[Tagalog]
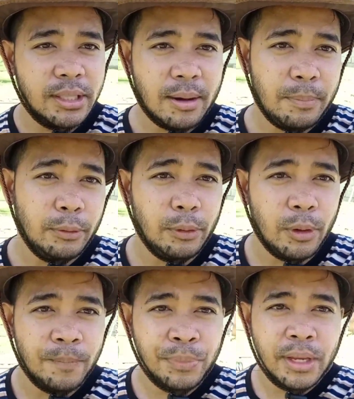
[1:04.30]
in-upload ko.
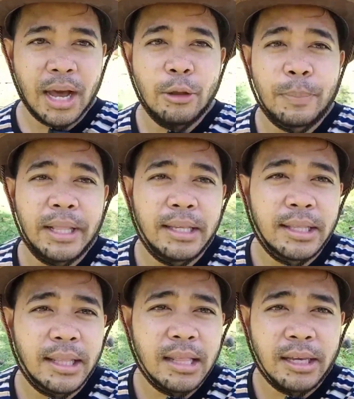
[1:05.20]
Anong
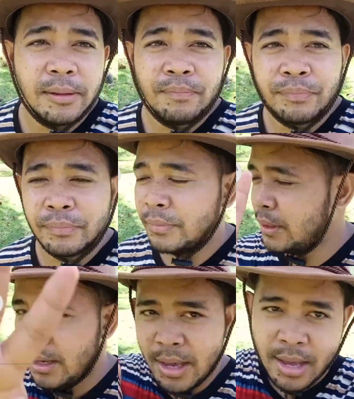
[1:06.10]
painitin natin?
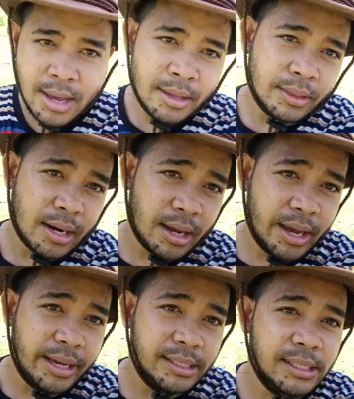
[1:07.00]
Tara
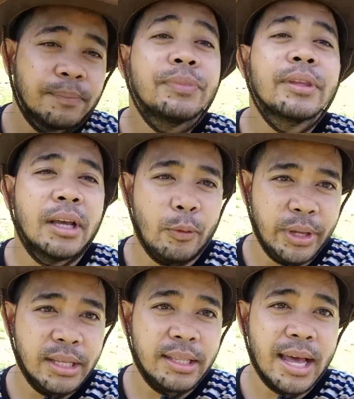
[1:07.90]
guys,
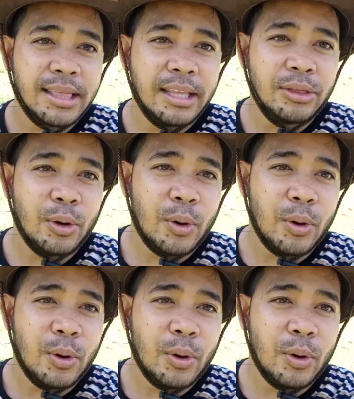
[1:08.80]
gawin na natin